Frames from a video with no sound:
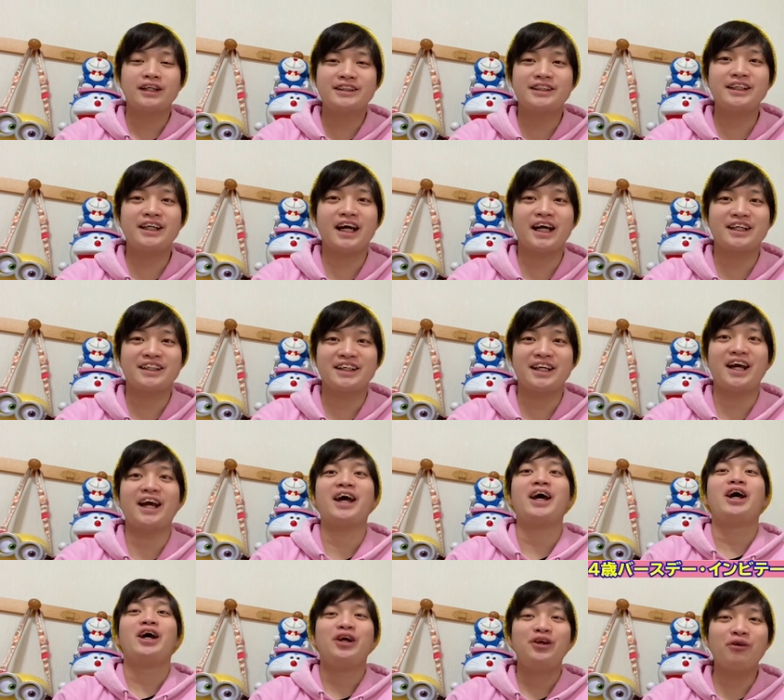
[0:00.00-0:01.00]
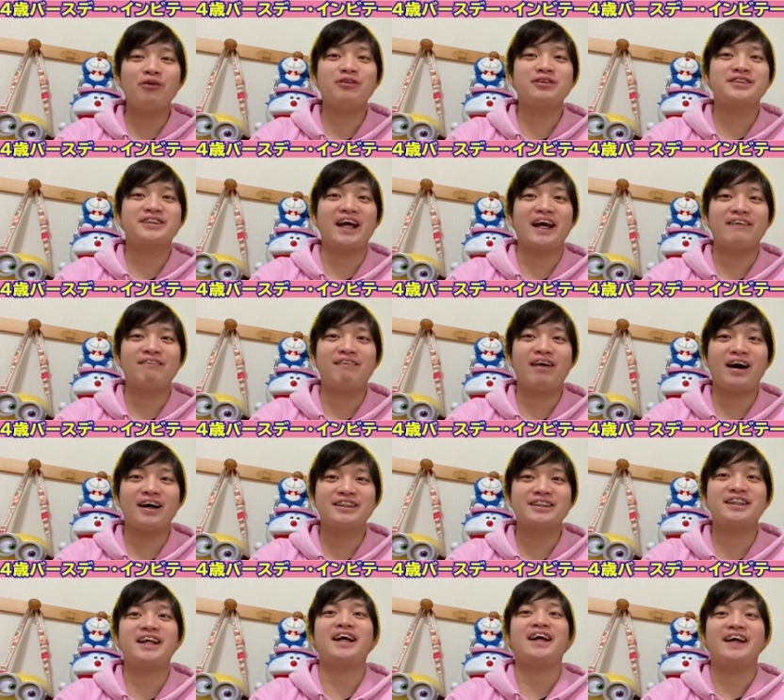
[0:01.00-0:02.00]
で、次はですね、4歳
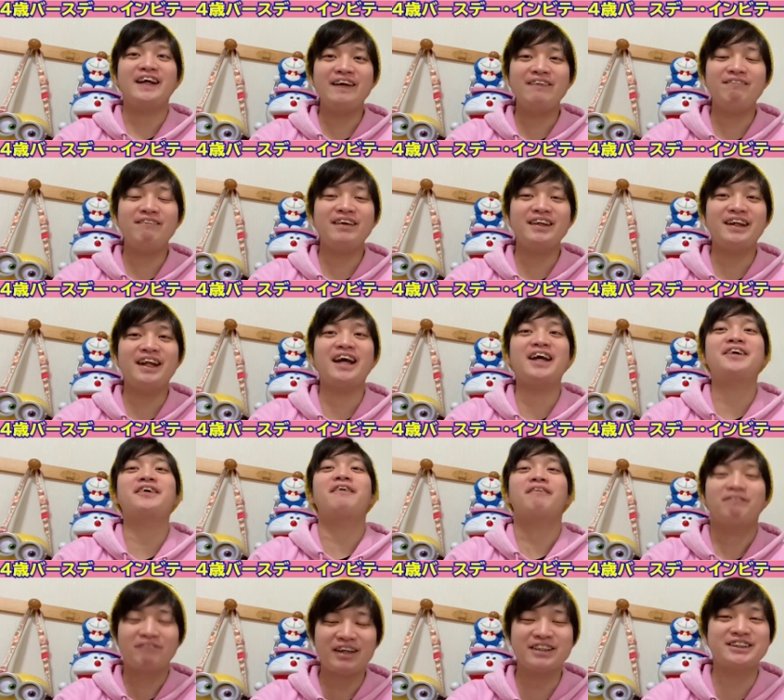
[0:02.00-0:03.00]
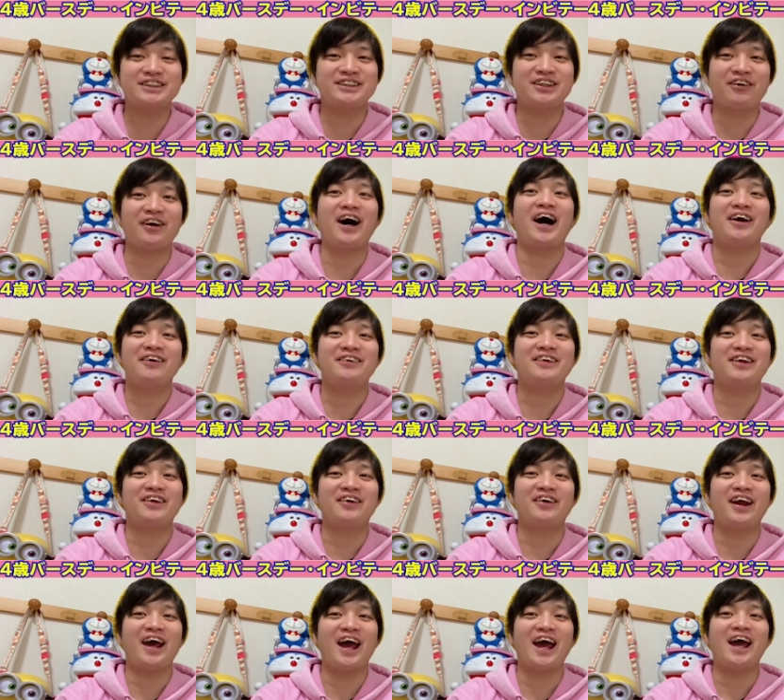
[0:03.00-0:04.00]
バースデーインビテーションパスっていうのがあるんです
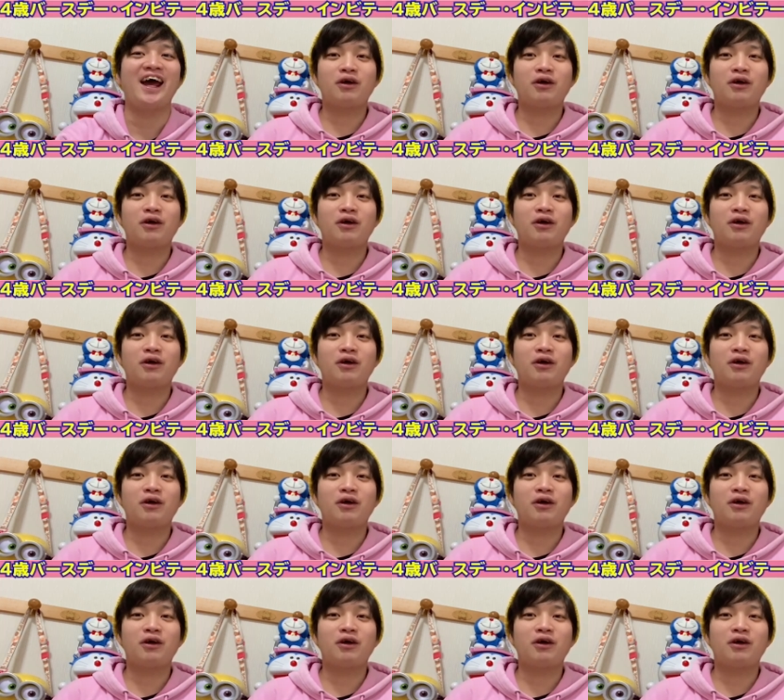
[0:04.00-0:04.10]
よね。